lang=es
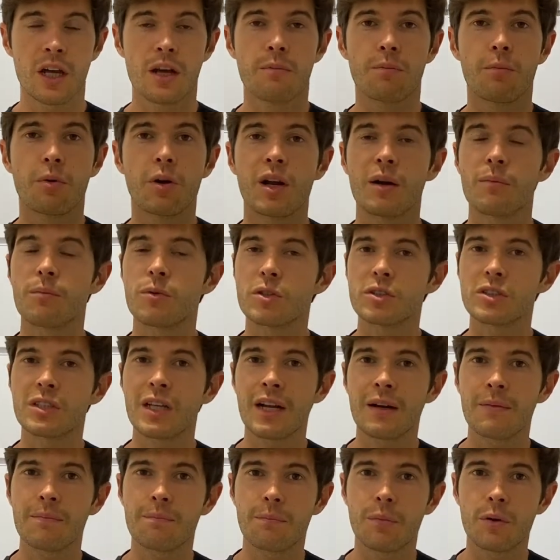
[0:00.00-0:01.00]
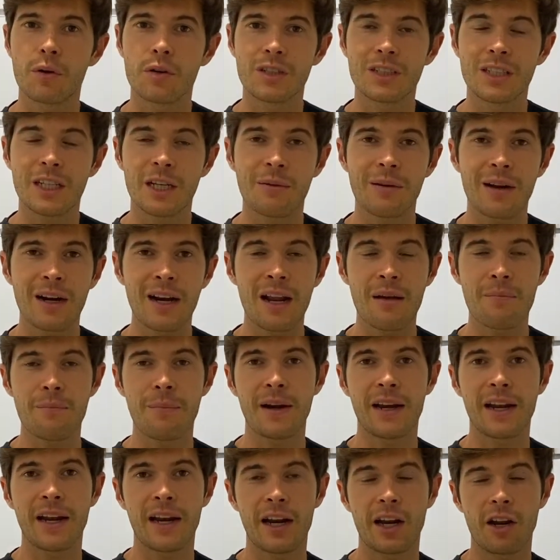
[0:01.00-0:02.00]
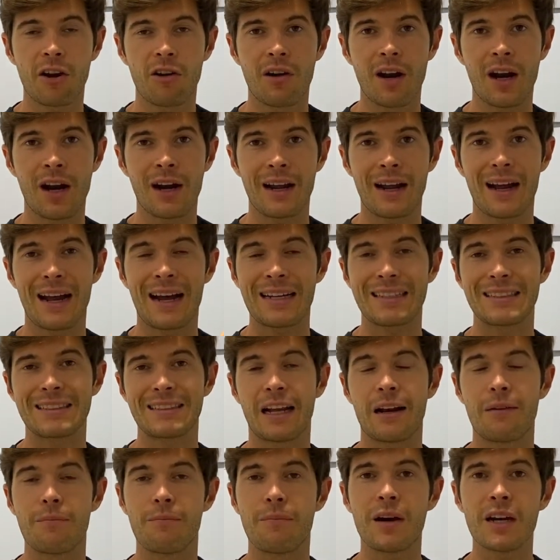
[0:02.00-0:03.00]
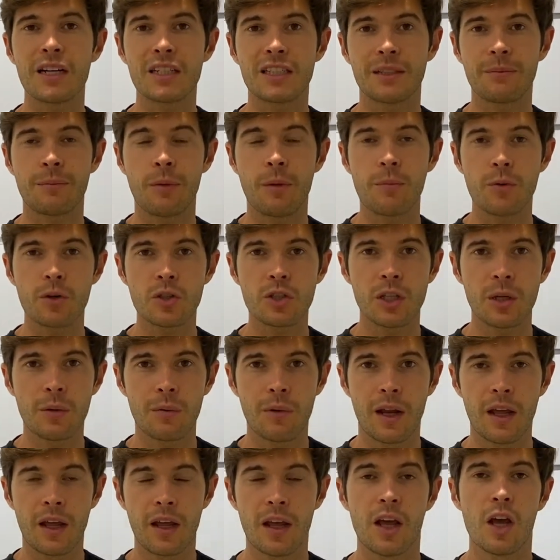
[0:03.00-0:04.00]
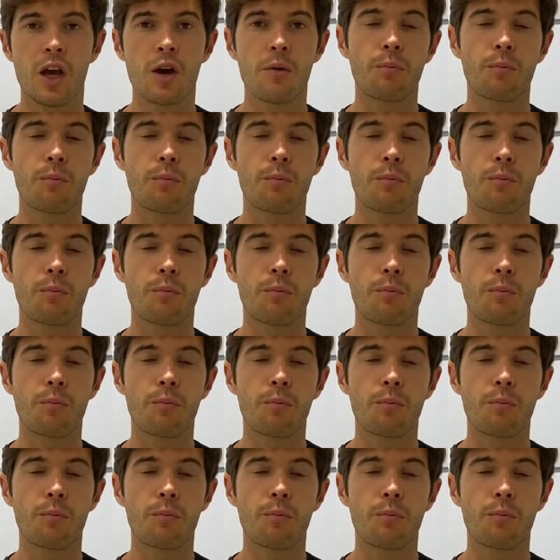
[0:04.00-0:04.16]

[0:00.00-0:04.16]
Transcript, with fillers: por apostar por llevar la periareolar hasta el máximo posible,